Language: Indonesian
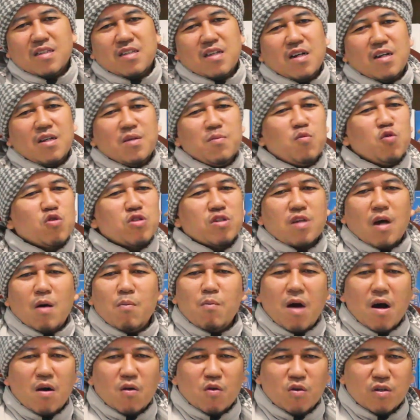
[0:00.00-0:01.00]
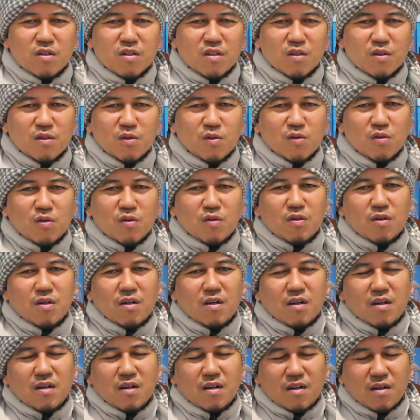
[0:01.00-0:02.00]
Jadi musabakoh
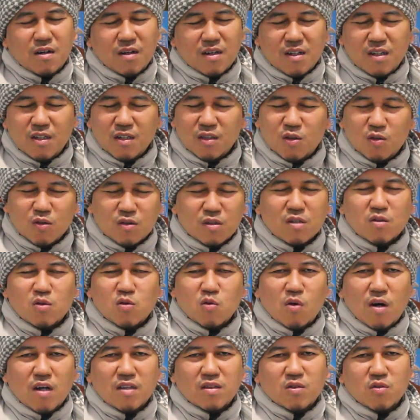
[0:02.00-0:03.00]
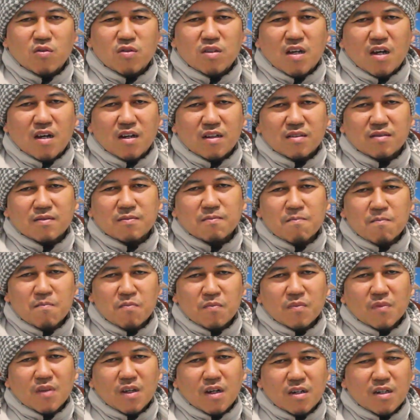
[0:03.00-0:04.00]
itu uh, itu sesuatu yang
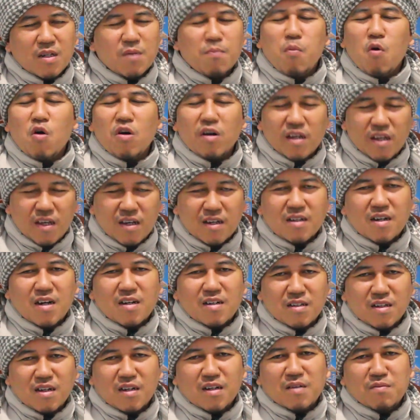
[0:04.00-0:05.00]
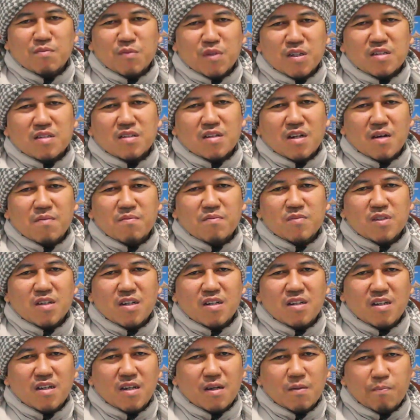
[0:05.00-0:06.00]
dibolehkan dalam Islam.
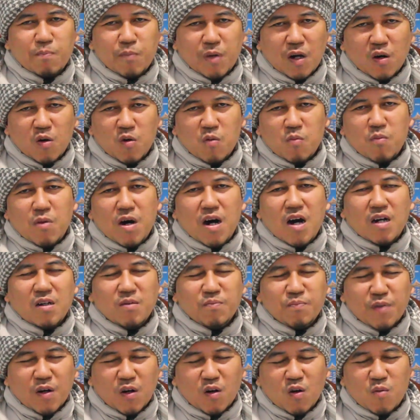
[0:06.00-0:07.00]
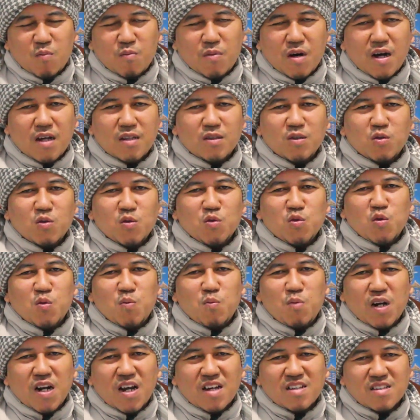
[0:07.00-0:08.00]
Jadi perlombaan-perlombaan tujuh
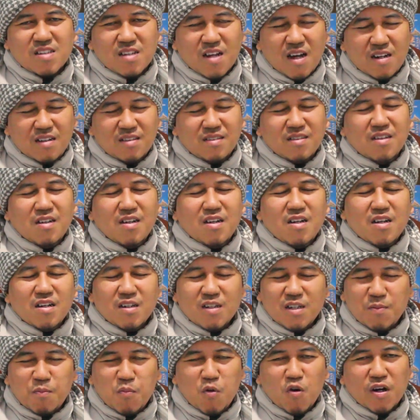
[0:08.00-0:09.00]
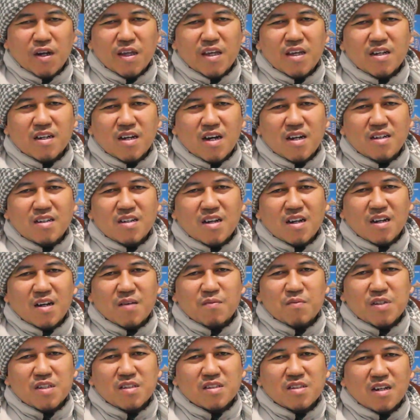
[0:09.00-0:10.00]
belasan dibolehkan
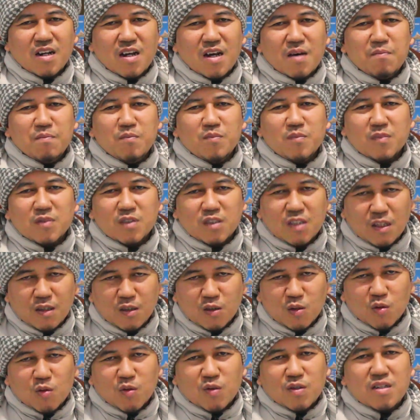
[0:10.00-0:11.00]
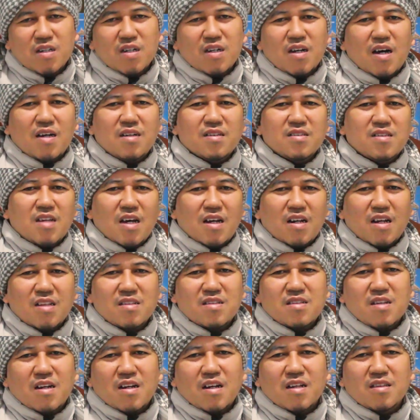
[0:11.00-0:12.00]
dalam Islam tentu dengan
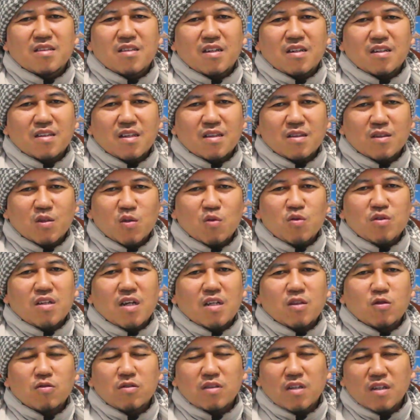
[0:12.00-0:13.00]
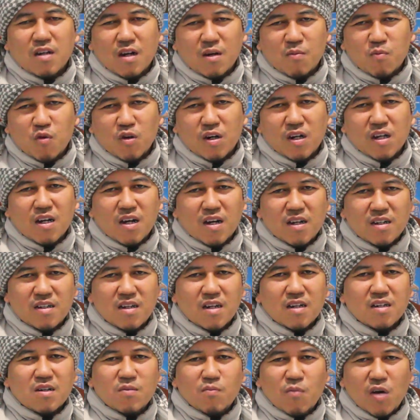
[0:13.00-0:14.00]
syarat-syarat tertentu yaitu tidak boleh
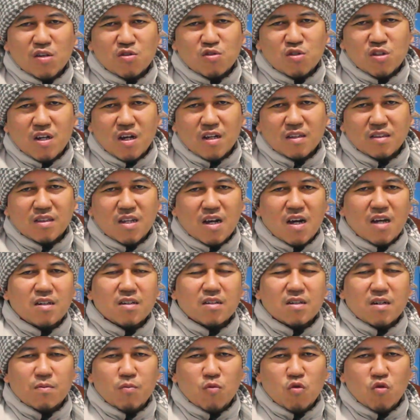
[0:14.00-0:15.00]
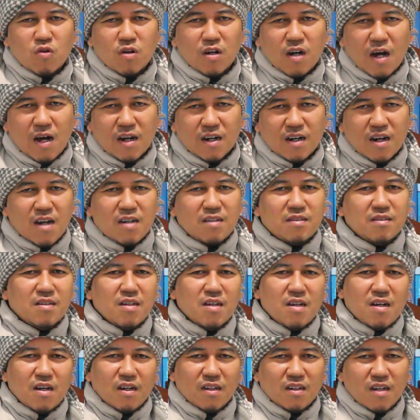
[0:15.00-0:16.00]
ada kemaksiatan,
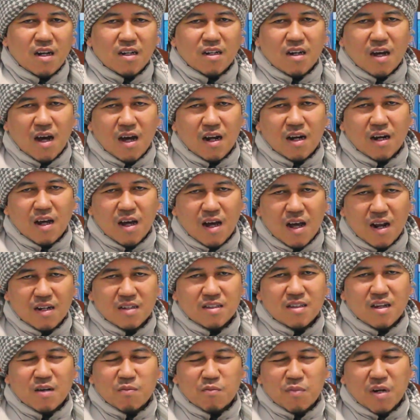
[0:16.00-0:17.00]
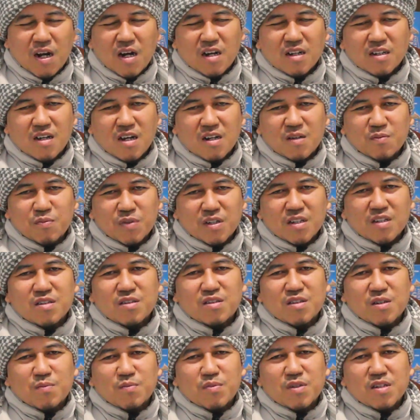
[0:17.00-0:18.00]
kemungkaran dan hal-hal yang melanggar
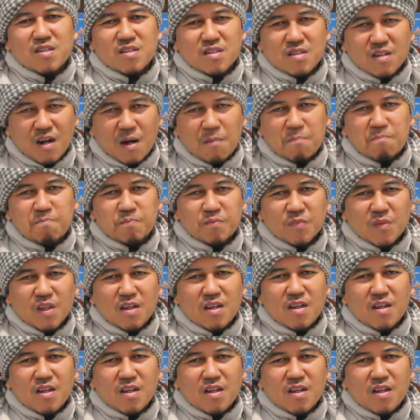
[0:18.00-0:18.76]
prinsip Islam.